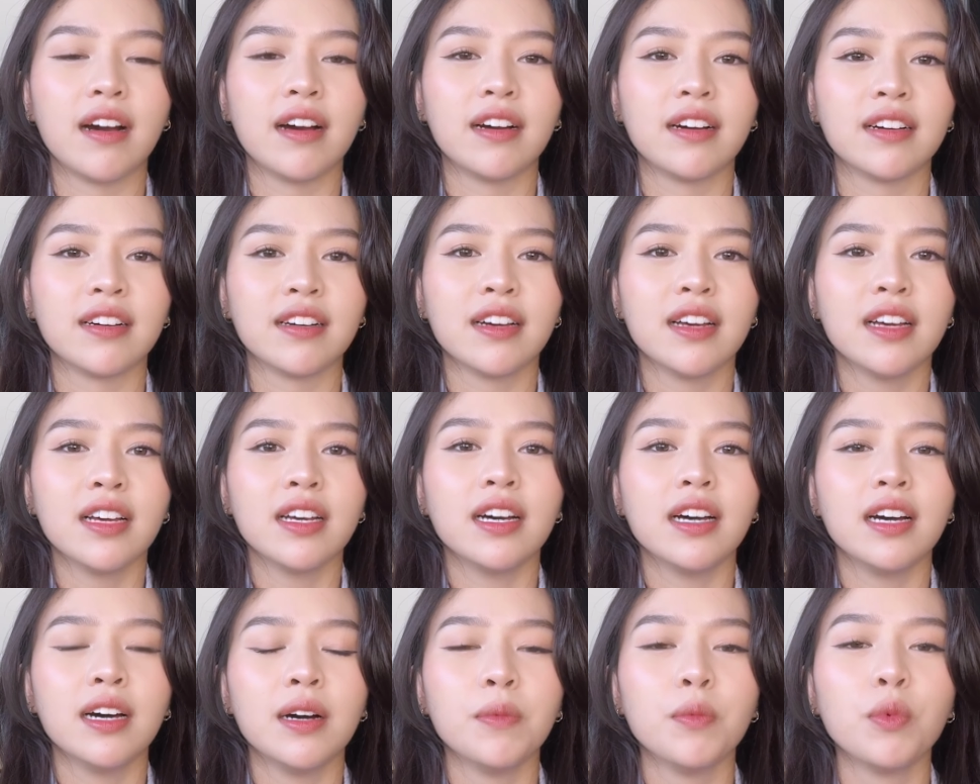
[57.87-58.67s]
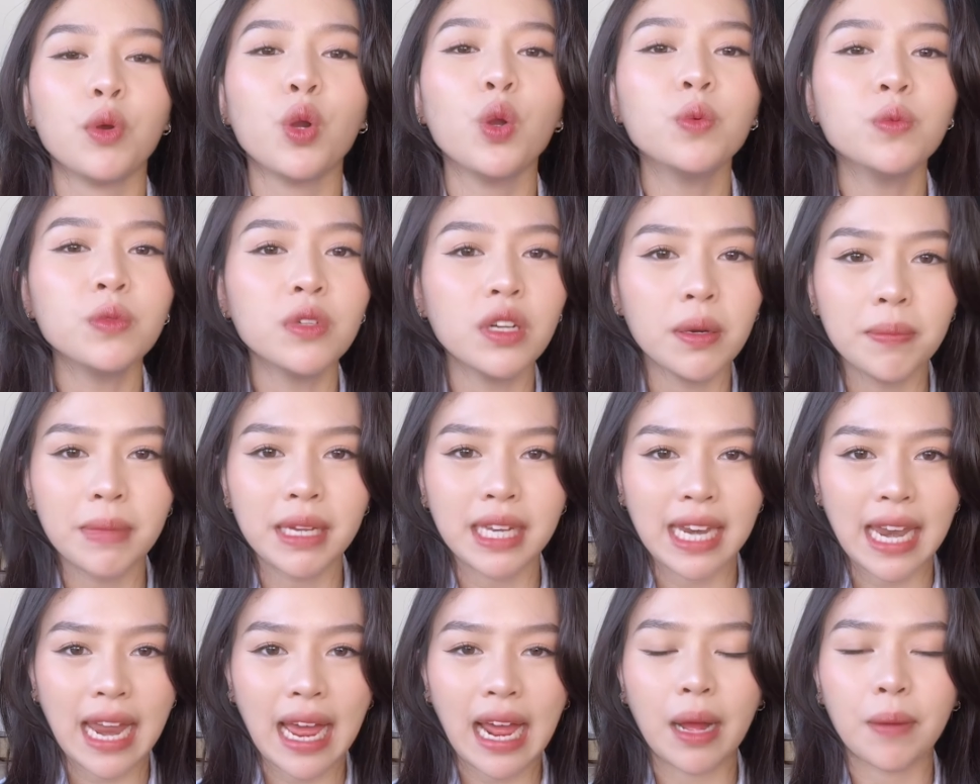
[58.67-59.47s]
uh, ở ờ, một lúc nữa
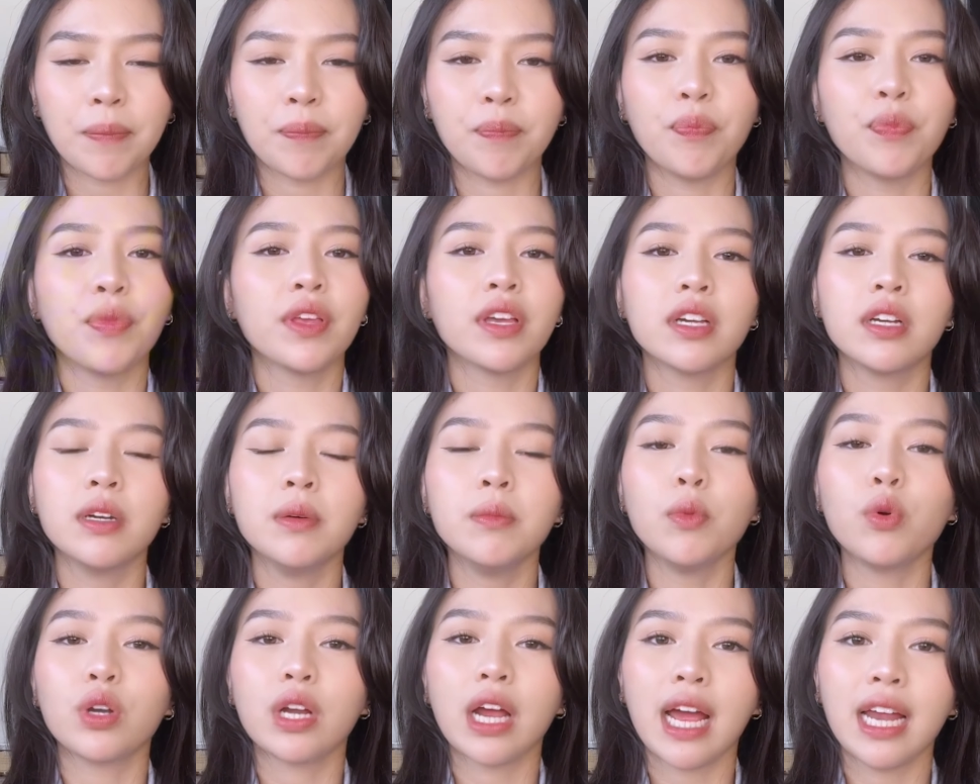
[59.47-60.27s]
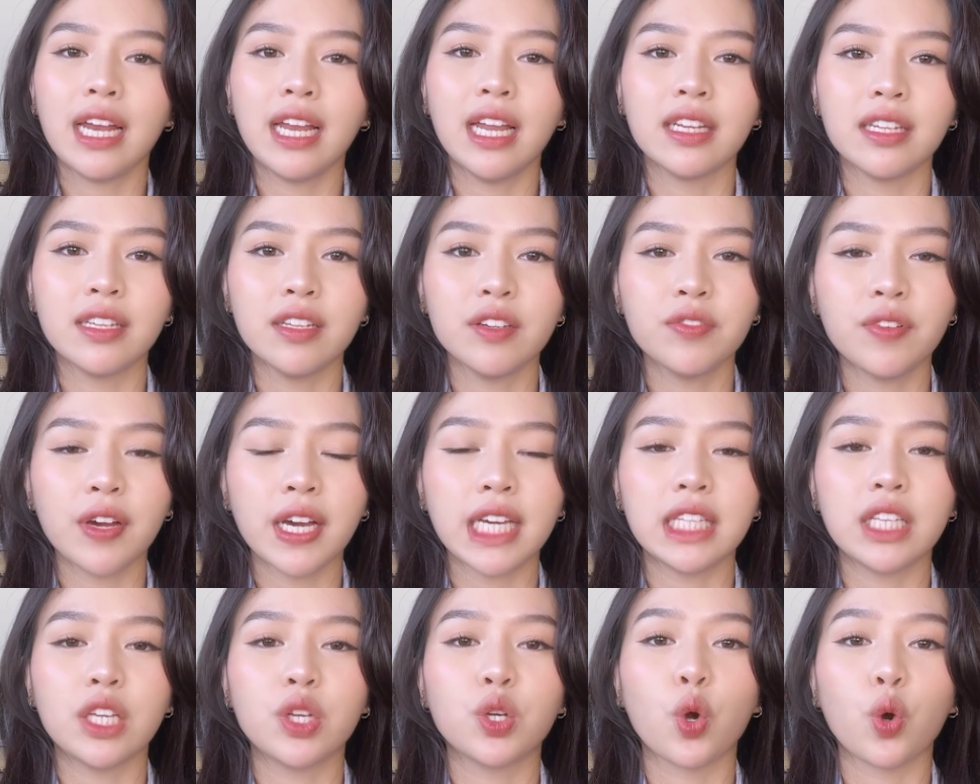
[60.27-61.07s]
mình làm cứ một hai lần như vậy
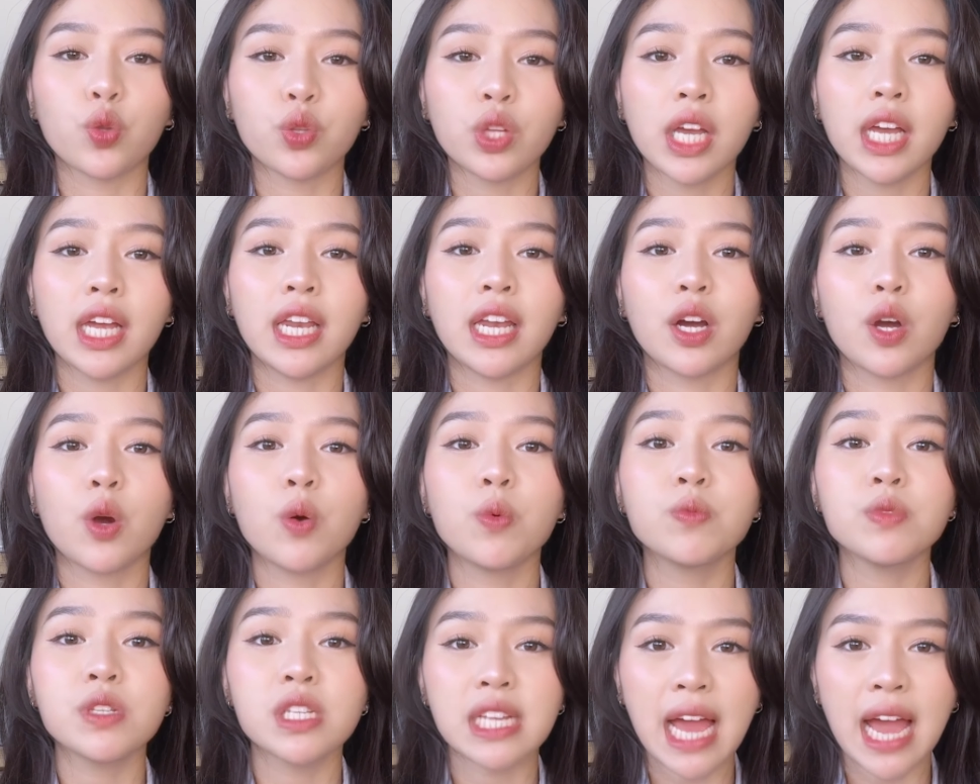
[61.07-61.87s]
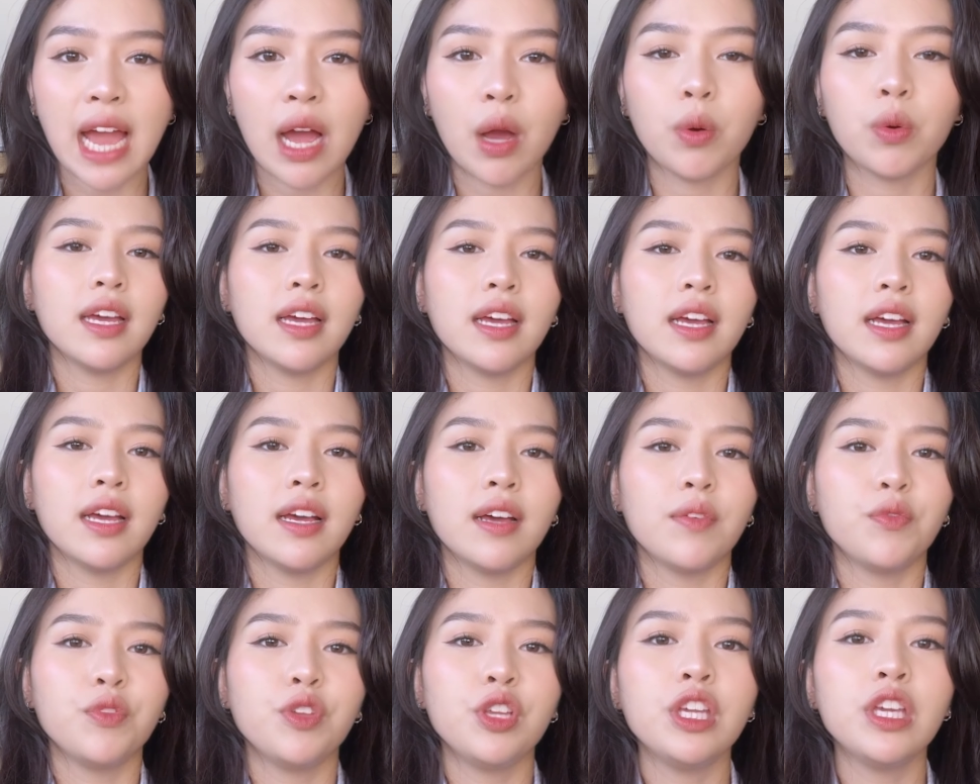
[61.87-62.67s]
thì có thể là không sao
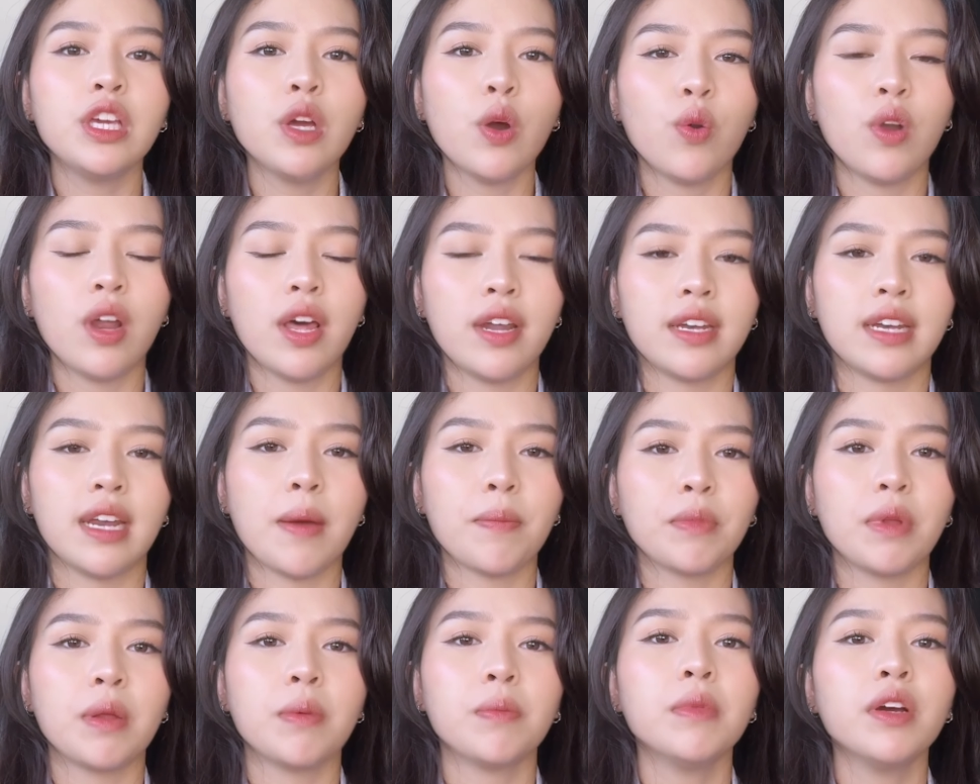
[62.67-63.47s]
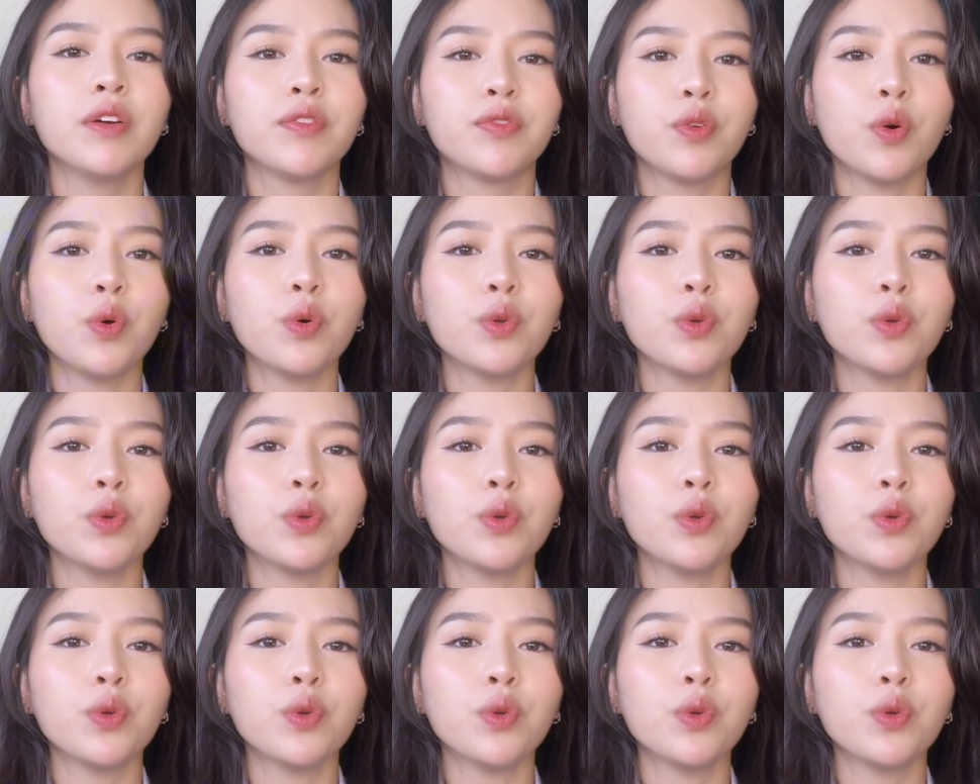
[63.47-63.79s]
nhiều lần 5 đến 10 phút